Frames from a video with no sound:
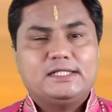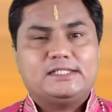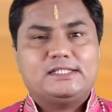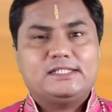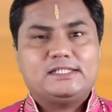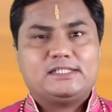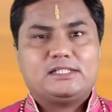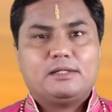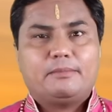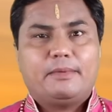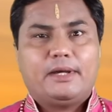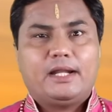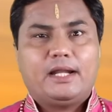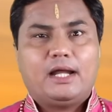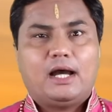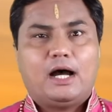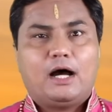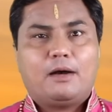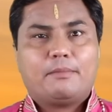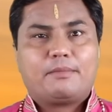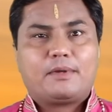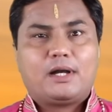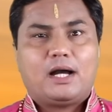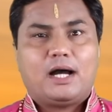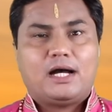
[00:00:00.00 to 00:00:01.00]
इसी से मैंने
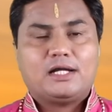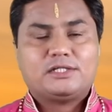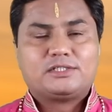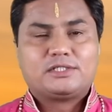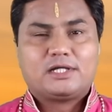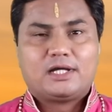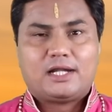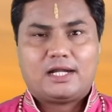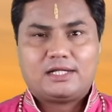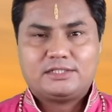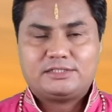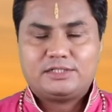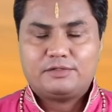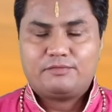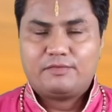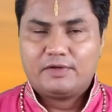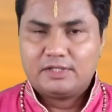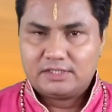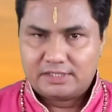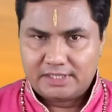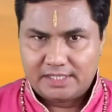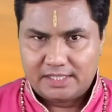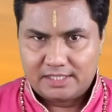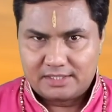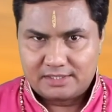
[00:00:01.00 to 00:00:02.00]
आपका आज का
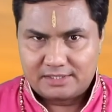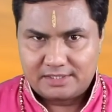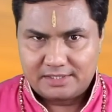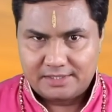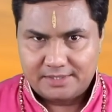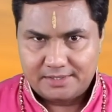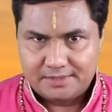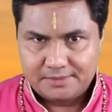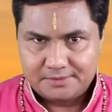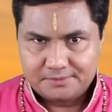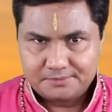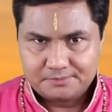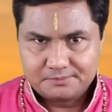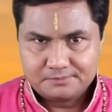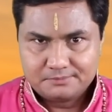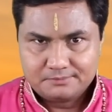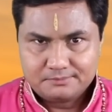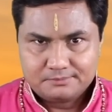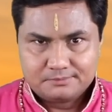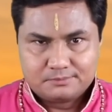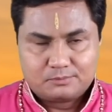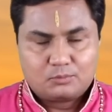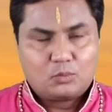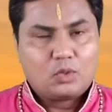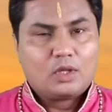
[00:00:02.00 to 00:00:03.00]
राशिफल तैयार किया है
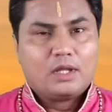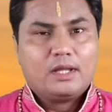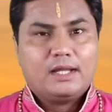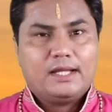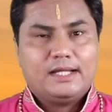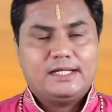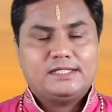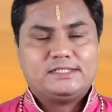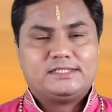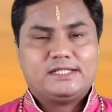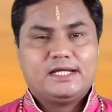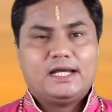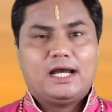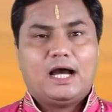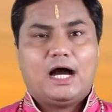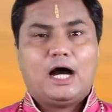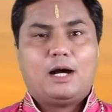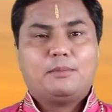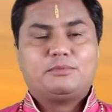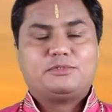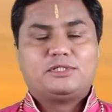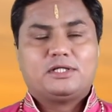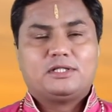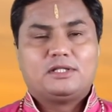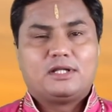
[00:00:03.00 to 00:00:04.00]
इसे
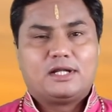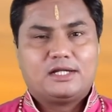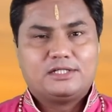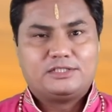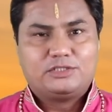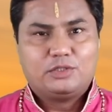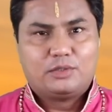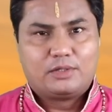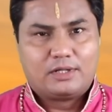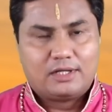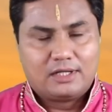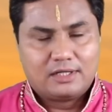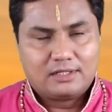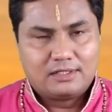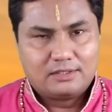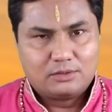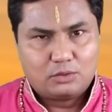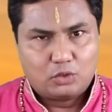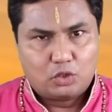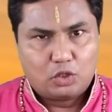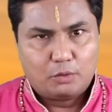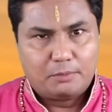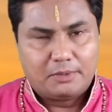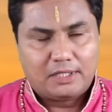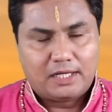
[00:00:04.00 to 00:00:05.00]
आप चंद्र राशि और लग्न
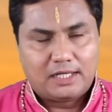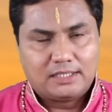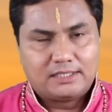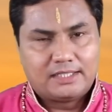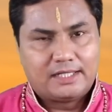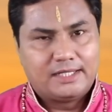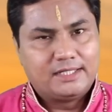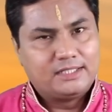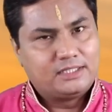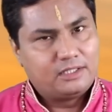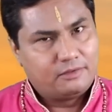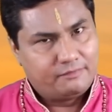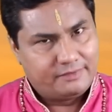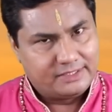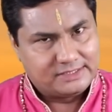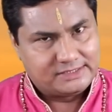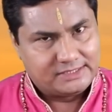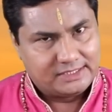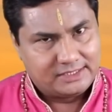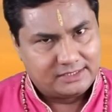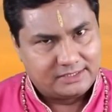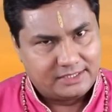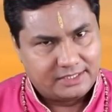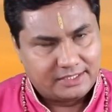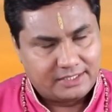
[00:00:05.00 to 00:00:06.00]
दोनों पर आधारित है
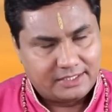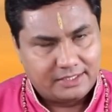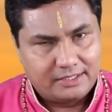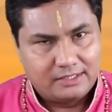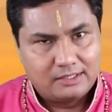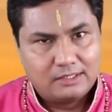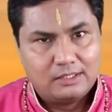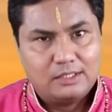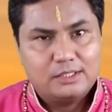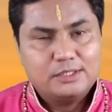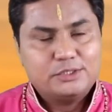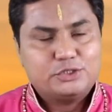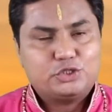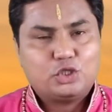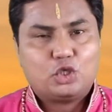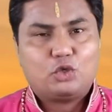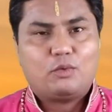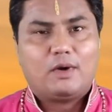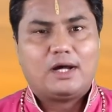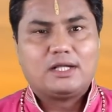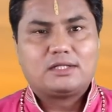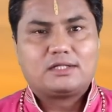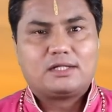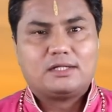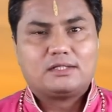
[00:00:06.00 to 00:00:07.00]
वैसे ही देखें
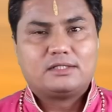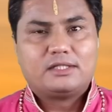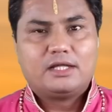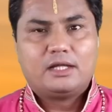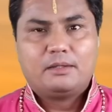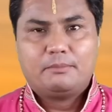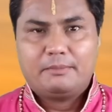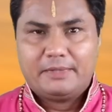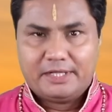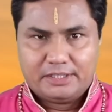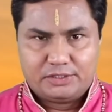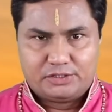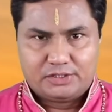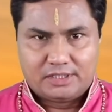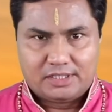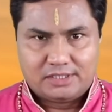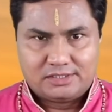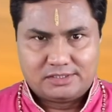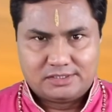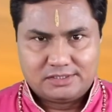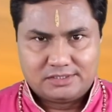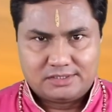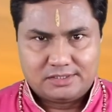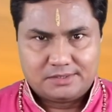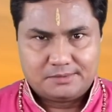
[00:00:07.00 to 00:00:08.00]
शुरुआत करते हैं मेष
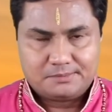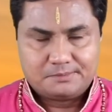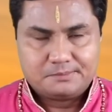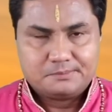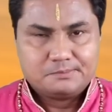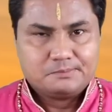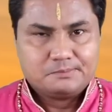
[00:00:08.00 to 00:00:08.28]
राशि से